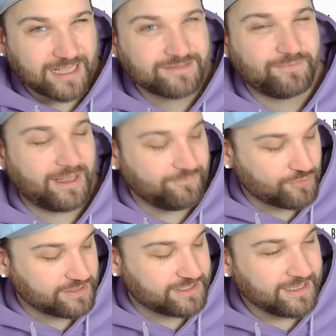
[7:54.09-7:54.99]
Das waren
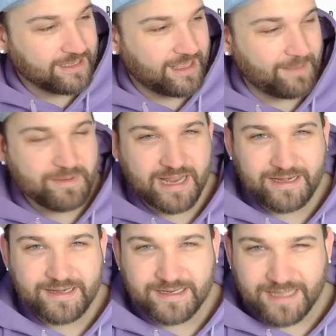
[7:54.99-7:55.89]
wirklich äh, mit
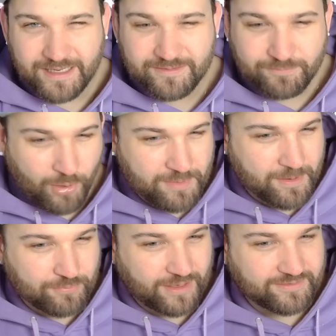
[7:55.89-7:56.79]
einer der geilsten Promi
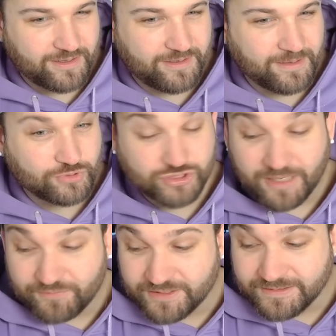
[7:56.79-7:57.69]
Big Brother äh,
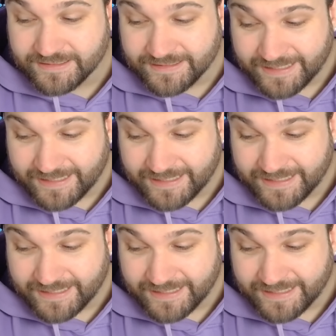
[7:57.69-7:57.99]
Staffeln.